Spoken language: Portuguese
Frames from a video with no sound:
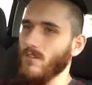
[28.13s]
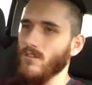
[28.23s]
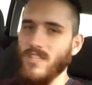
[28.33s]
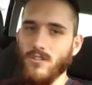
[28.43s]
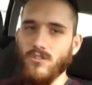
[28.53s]

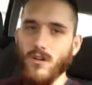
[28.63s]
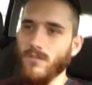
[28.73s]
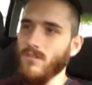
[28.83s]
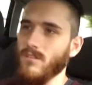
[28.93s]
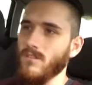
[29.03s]
já não chove.
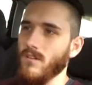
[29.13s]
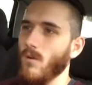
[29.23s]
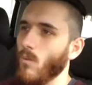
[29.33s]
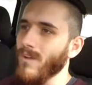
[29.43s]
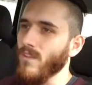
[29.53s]

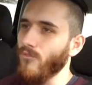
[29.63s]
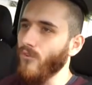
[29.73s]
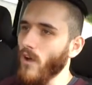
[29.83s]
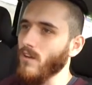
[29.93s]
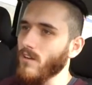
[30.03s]
What the
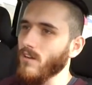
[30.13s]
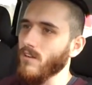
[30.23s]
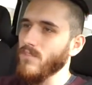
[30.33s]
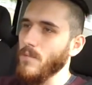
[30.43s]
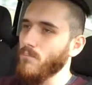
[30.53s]
fuck?
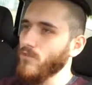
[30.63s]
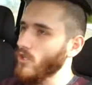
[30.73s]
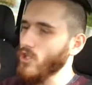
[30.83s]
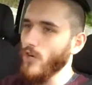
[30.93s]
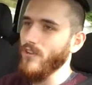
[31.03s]
Tipo, só
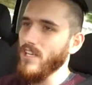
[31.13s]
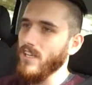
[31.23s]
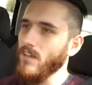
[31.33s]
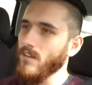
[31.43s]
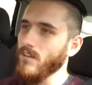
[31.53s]
chove
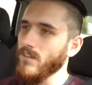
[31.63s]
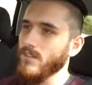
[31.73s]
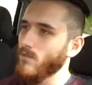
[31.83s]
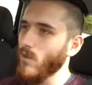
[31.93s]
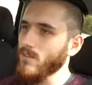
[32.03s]
ali.
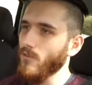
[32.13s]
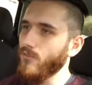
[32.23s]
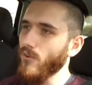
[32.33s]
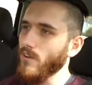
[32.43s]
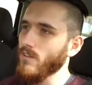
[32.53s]
What the fuck?